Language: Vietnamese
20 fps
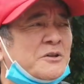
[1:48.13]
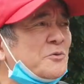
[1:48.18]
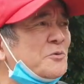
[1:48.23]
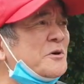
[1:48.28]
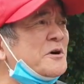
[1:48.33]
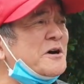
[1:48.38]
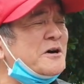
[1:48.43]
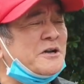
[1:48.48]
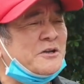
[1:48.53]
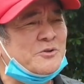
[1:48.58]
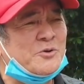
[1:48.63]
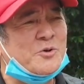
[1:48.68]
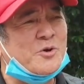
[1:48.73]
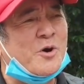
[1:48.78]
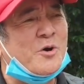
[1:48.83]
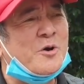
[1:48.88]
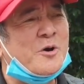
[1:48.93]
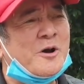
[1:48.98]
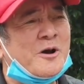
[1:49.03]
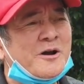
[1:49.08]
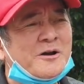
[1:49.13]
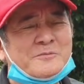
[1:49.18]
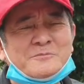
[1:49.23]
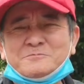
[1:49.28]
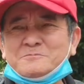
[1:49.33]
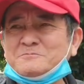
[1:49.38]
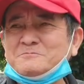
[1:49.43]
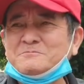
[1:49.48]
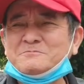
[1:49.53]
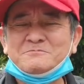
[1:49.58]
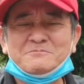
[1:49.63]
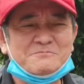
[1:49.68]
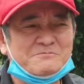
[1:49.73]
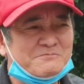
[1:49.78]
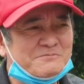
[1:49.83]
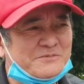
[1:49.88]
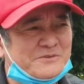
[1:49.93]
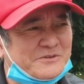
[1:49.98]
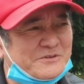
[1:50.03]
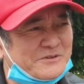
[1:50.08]
Thu Hương ấy tôi có
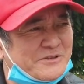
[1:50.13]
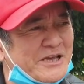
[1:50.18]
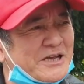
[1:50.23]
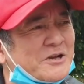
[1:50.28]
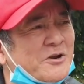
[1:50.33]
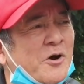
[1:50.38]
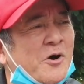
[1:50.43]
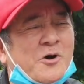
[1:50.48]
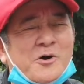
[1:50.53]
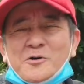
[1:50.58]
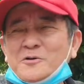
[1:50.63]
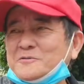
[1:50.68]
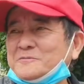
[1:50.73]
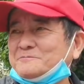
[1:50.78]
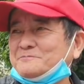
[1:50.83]
tiết lộ